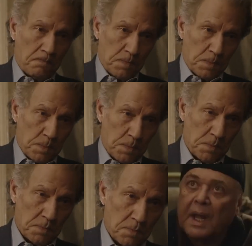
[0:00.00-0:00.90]
إن سعادتك
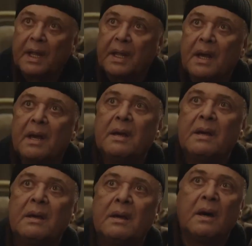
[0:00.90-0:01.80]
تقول الحقيقة
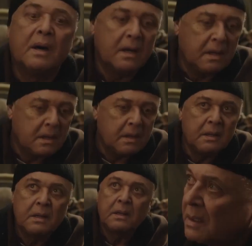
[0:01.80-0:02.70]
آه
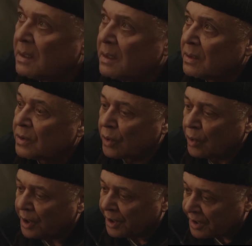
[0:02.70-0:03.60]

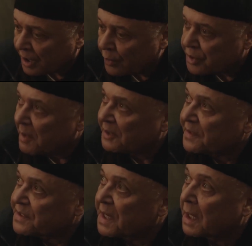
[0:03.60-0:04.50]
تقول إن درويش مات
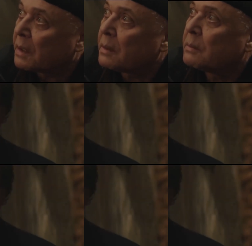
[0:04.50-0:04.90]
في السجن